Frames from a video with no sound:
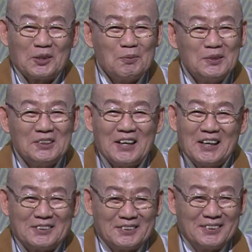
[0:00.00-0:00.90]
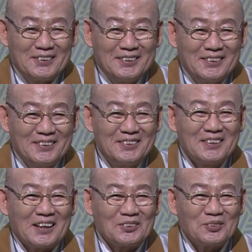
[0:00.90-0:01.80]
이거 먼저 해야지. 이런
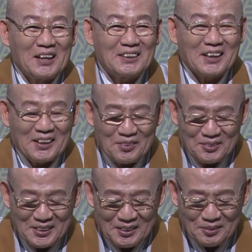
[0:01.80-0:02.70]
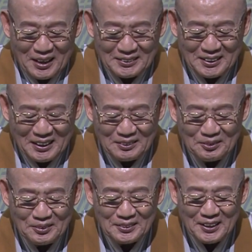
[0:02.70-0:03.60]
생각이 또 날 때가 있고, 그래갖고, 아, 잘 안
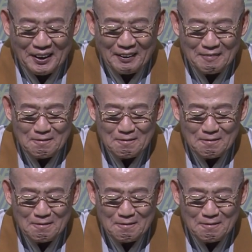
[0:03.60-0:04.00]
되는데,